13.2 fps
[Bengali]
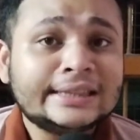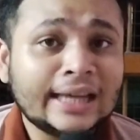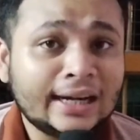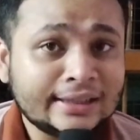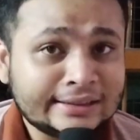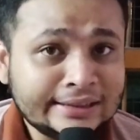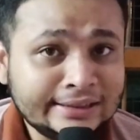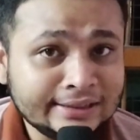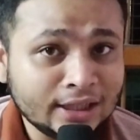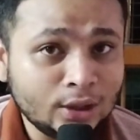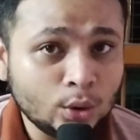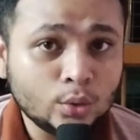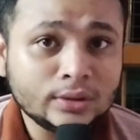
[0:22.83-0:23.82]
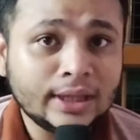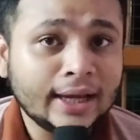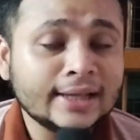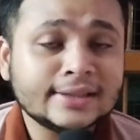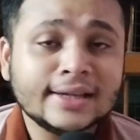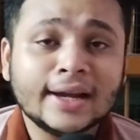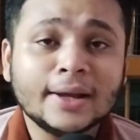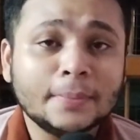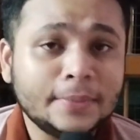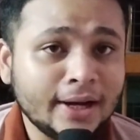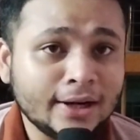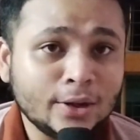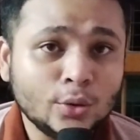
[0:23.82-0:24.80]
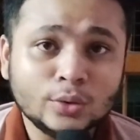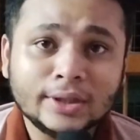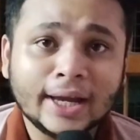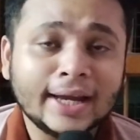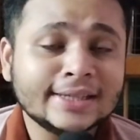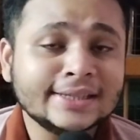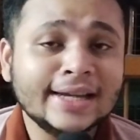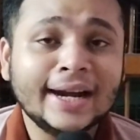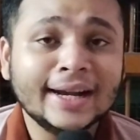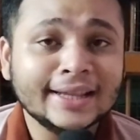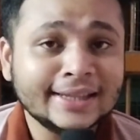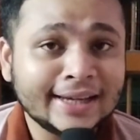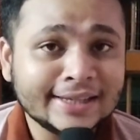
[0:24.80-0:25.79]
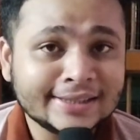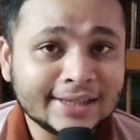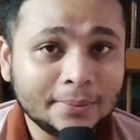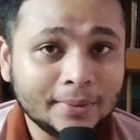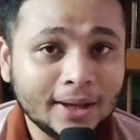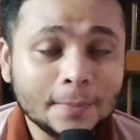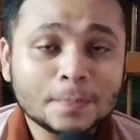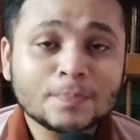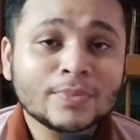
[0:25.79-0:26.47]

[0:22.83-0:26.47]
তার তিনটে লুক দেখেছি একটা বিয়ার্ড লুক দেখেছি একটা দেখেছি আমরা